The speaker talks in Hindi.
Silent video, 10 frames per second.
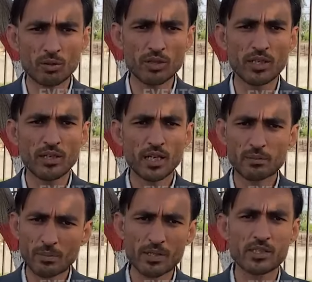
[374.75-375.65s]
होंगी हम
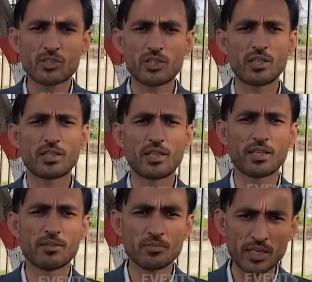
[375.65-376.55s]
आपके साथ शेयर करेंगे
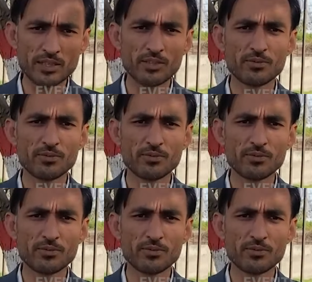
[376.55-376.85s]
थैंक